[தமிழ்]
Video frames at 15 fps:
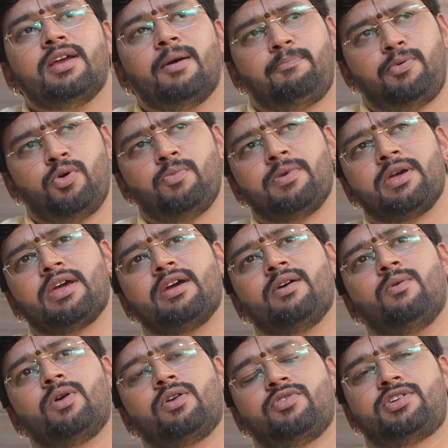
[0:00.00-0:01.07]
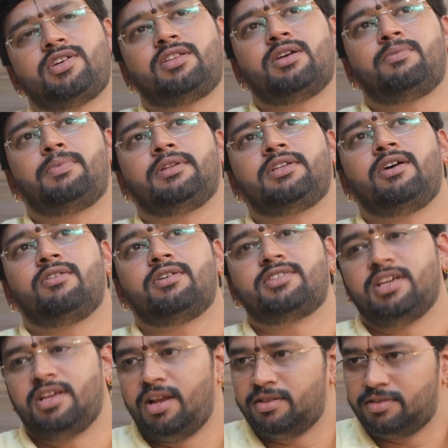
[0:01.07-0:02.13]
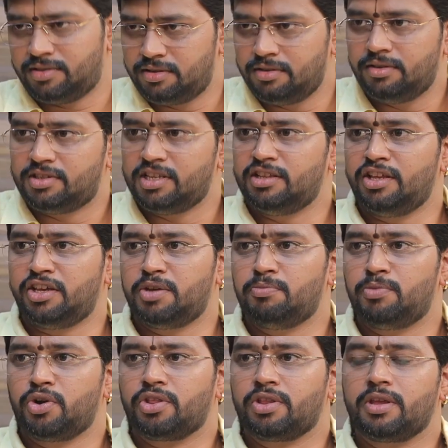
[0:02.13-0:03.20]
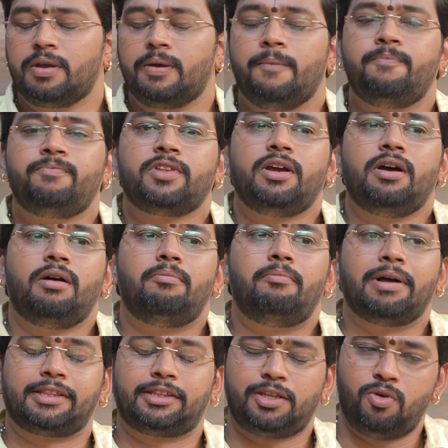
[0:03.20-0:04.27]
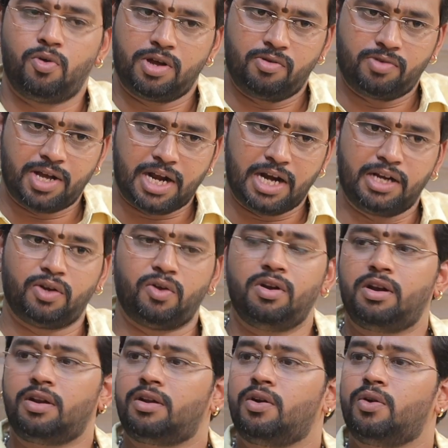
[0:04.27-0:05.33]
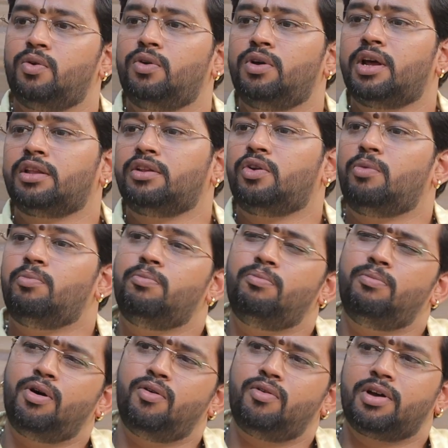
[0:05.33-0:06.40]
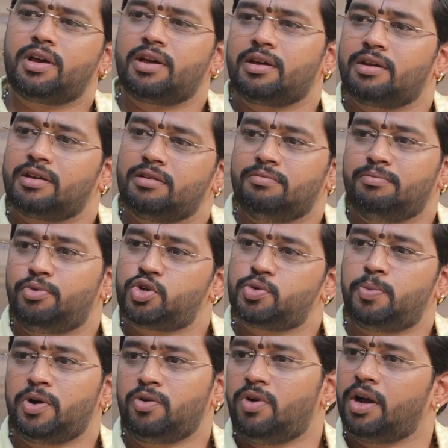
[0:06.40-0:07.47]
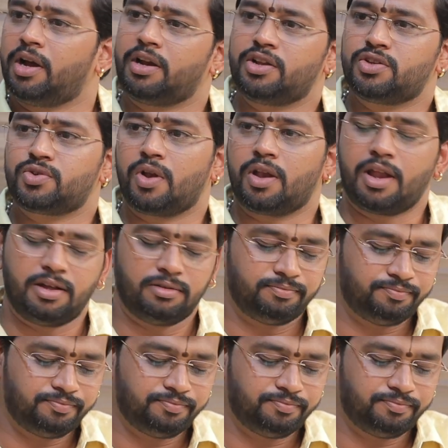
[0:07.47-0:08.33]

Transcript: எப்பவுமே ஒரு விஷயத்தை பற்றி அவங்க சிந்திக்கும் பொழுது மற்றவங்க அவங்க கண்ட்ரோல் இருக்கணுங்கிறது ரொம்ப அவங்க புஷ் பண்ணுவாங்கன்னு சொல்லலாம்